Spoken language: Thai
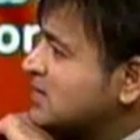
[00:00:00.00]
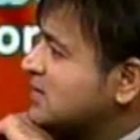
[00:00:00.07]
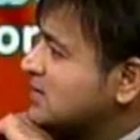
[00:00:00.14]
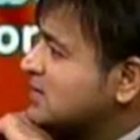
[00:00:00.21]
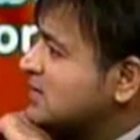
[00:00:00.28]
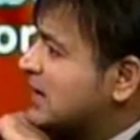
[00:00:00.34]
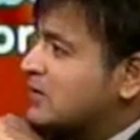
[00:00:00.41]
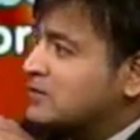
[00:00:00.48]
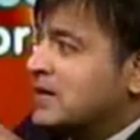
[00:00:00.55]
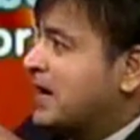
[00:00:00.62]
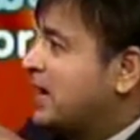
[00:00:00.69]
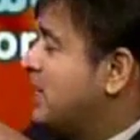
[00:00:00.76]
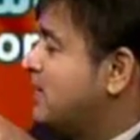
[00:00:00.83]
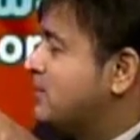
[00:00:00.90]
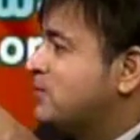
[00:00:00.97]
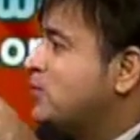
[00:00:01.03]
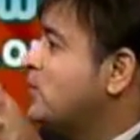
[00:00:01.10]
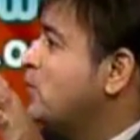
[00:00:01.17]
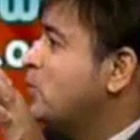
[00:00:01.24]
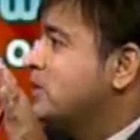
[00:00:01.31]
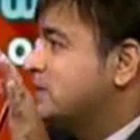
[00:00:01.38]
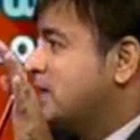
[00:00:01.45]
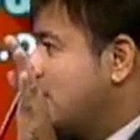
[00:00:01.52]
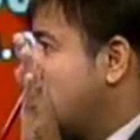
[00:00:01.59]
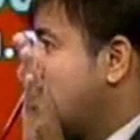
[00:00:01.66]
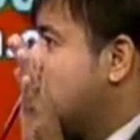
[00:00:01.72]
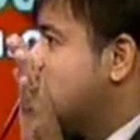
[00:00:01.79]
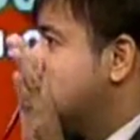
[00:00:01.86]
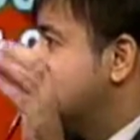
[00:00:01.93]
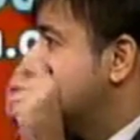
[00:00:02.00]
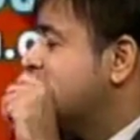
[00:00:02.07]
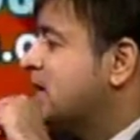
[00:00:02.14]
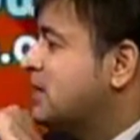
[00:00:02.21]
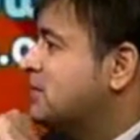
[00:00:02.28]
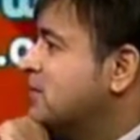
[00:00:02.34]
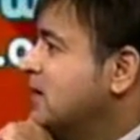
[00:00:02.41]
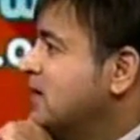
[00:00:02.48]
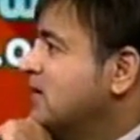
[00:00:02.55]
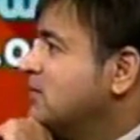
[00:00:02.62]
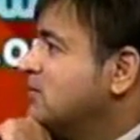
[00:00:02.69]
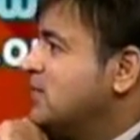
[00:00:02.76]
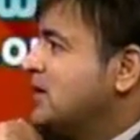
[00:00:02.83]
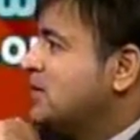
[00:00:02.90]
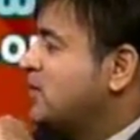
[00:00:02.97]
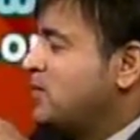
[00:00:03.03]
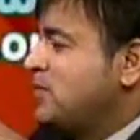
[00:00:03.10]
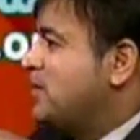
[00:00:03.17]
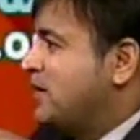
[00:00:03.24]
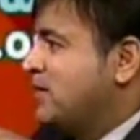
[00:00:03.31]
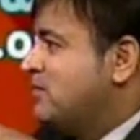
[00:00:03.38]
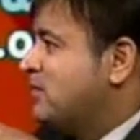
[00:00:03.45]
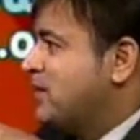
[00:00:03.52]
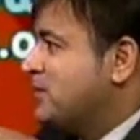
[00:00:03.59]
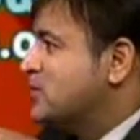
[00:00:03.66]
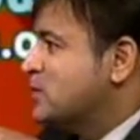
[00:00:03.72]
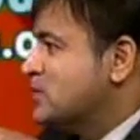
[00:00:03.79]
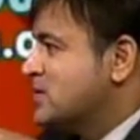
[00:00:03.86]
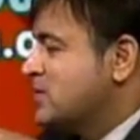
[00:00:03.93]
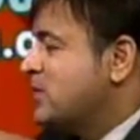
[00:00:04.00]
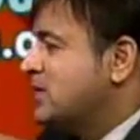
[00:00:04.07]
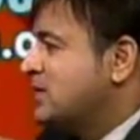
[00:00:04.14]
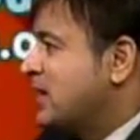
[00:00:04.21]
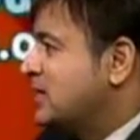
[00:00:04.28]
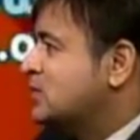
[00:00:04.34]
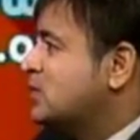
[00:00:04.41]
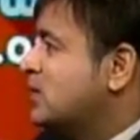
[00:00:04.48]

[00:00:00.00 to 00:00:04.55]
นี่ก็คือแล้วแต่ผู้ป่วยแต่ละคนเลยใช่ไหมครับ มีไม่มีเป็นแบบสูตรสำเร็จตา